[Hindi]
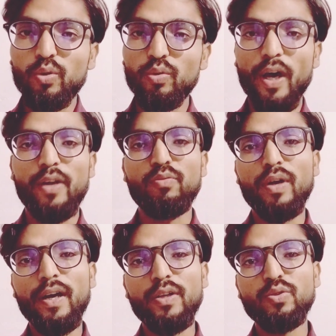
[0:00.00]
तो
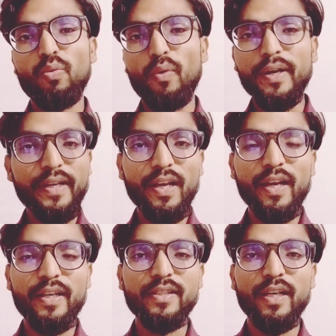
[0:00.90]
धानुका का जो वन किल
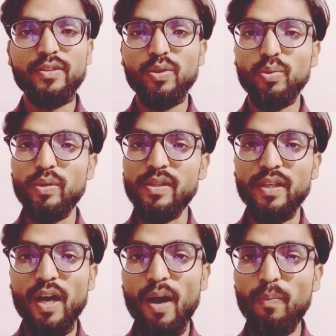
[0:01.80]
है किसान साथियों
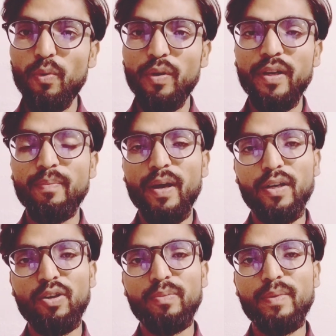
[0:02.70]
इसका आपको रेट
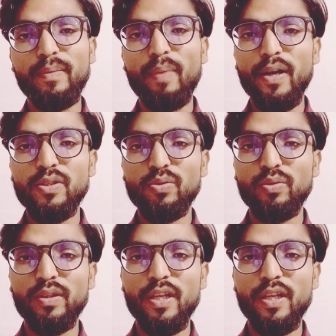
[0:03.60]
मार्केट में बाईस सौ